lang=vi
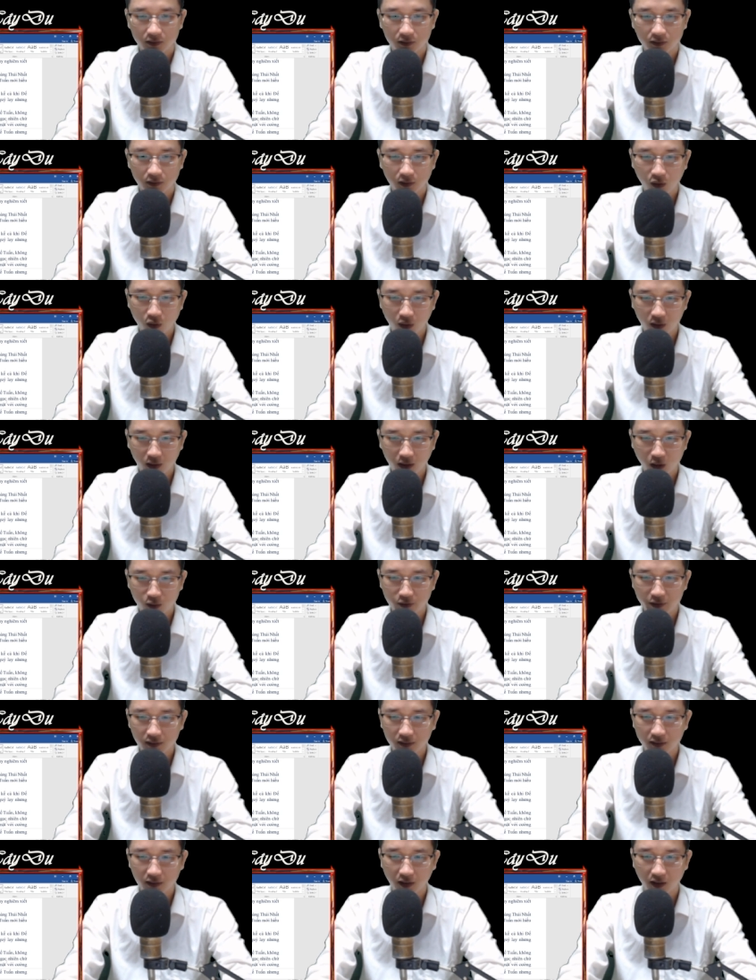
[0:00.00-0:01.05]
tôn Ngộ Không
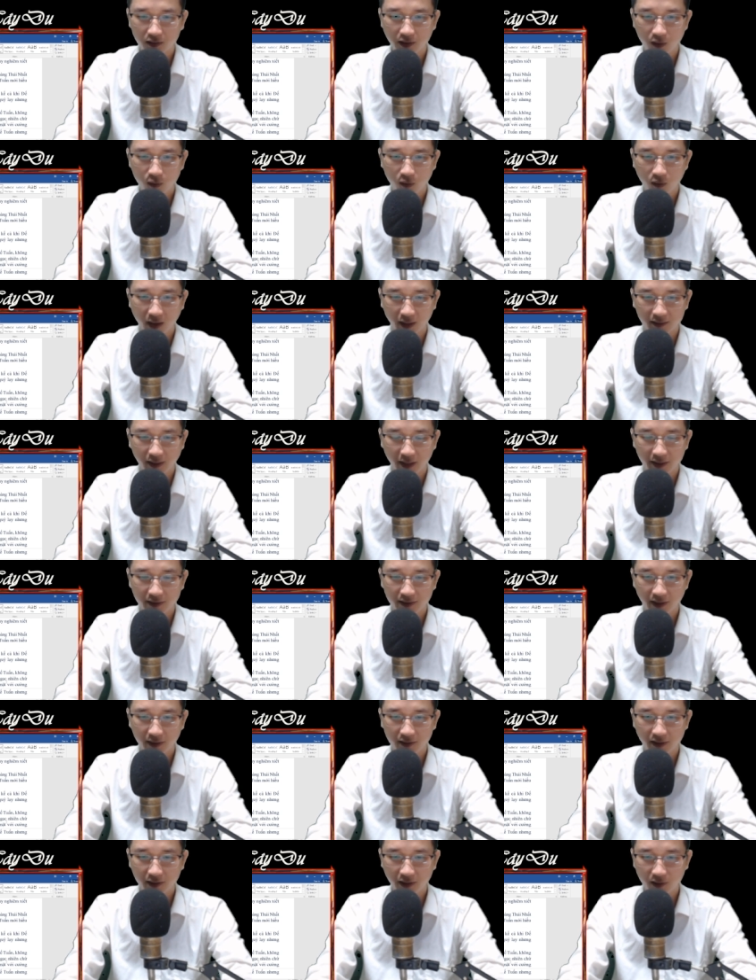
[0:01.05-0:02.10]
những tưởng Đông Hoàng Thái
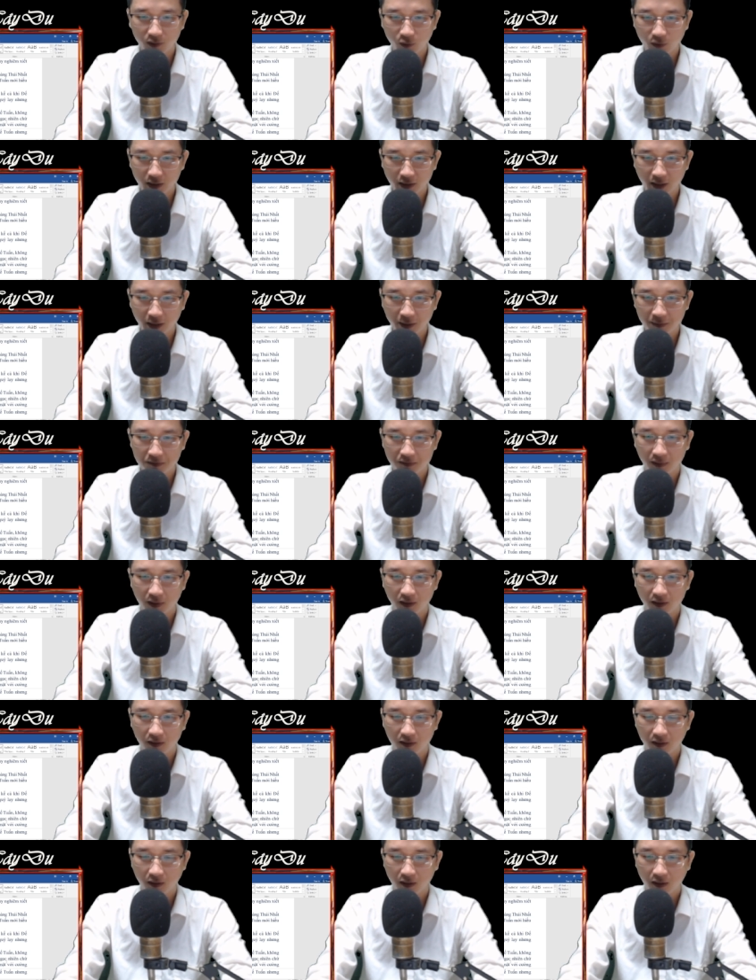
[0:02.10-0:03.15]
Nhất đã rất uy nghiêm.
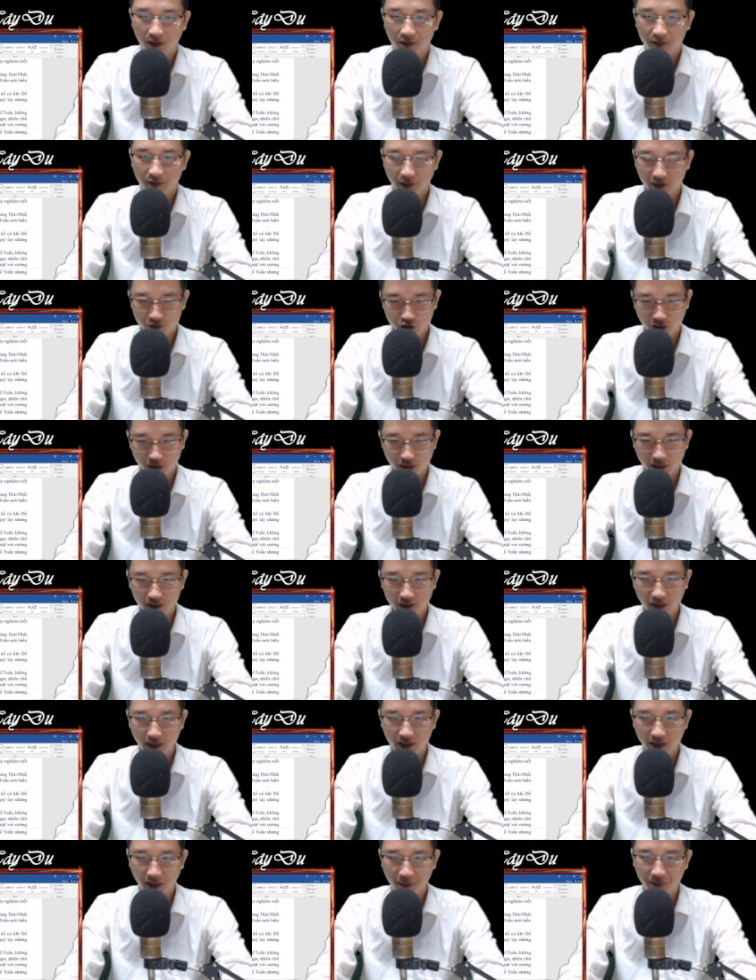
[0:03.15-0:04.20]
Nhưng cho đến
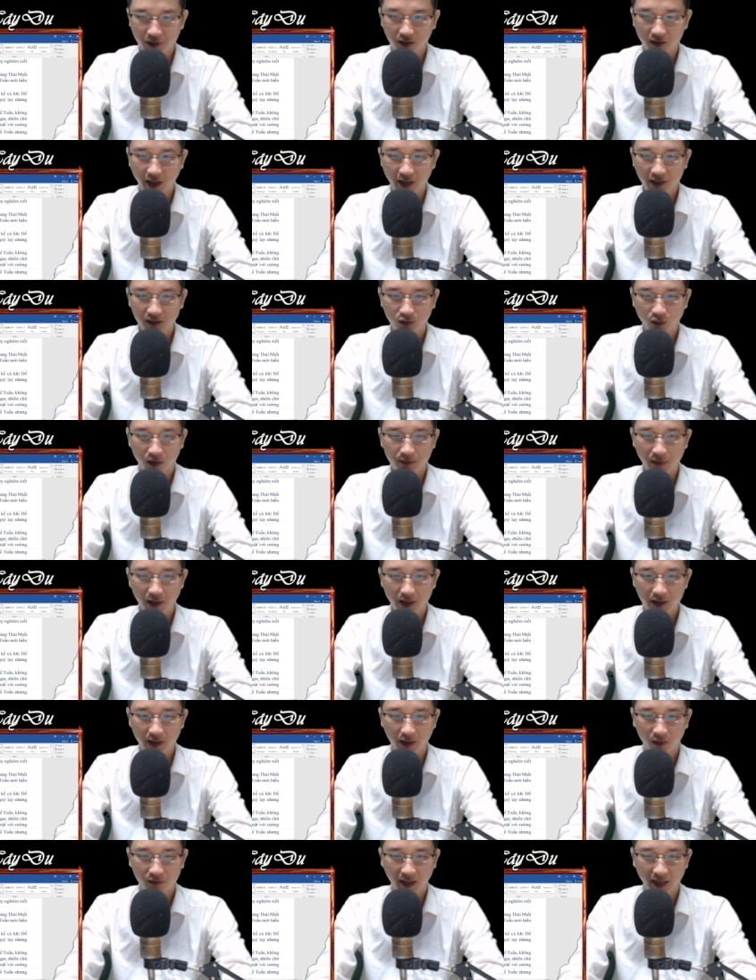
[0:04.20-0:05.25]
khi gặp được đế Tuấn mới
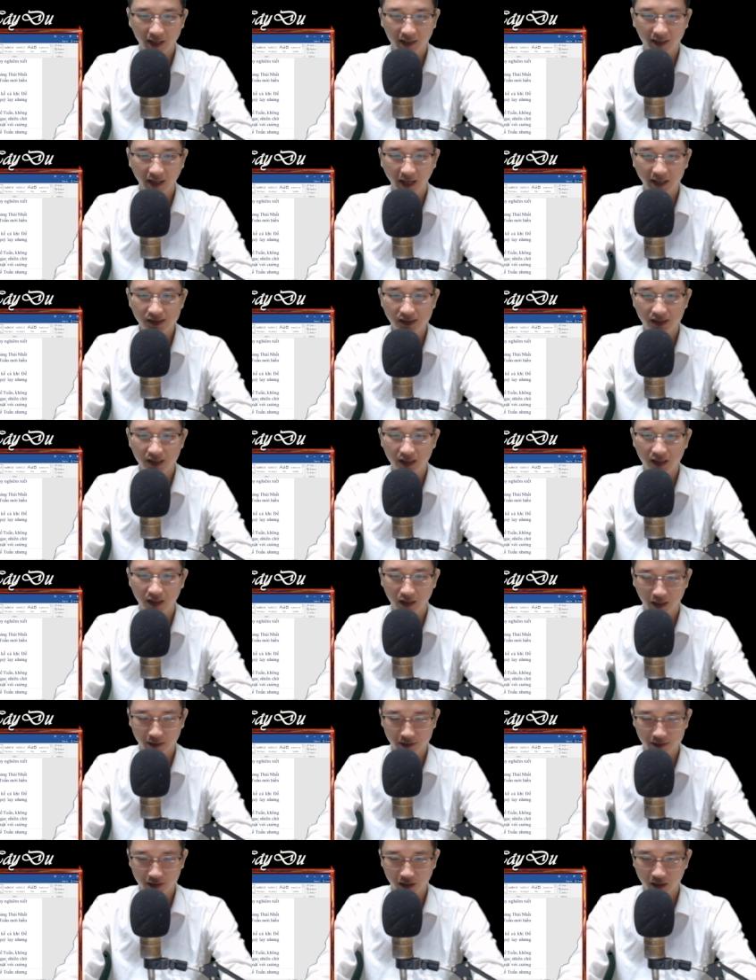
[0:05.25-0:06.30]
hiểu ra cái gì
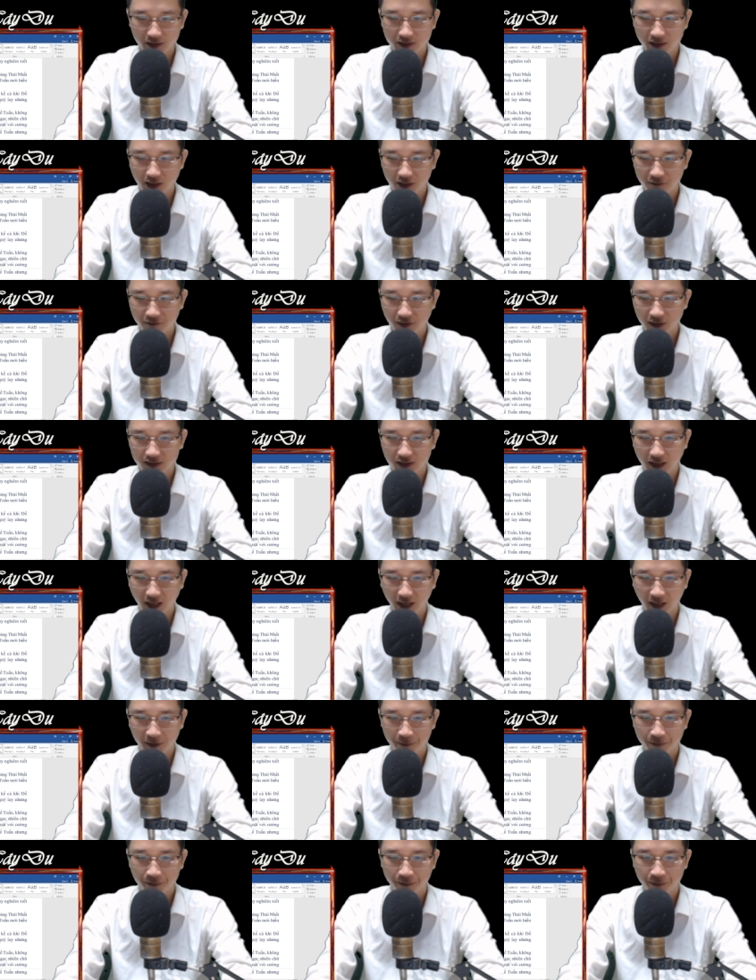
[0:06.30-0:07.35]
là trời sinh vương
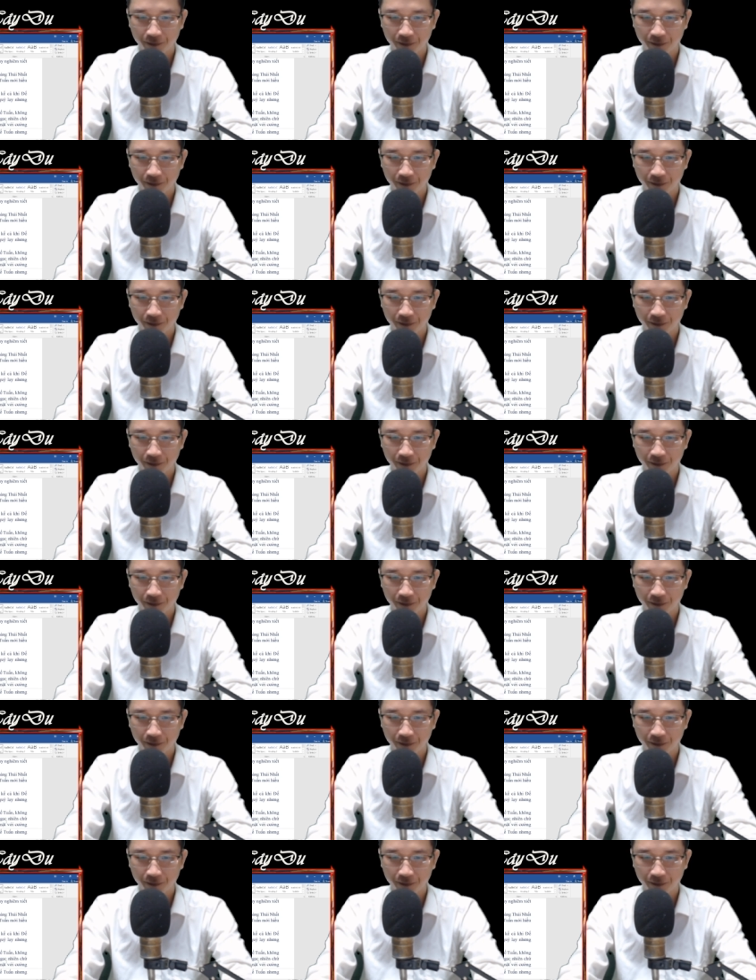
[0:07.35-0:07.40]
giả.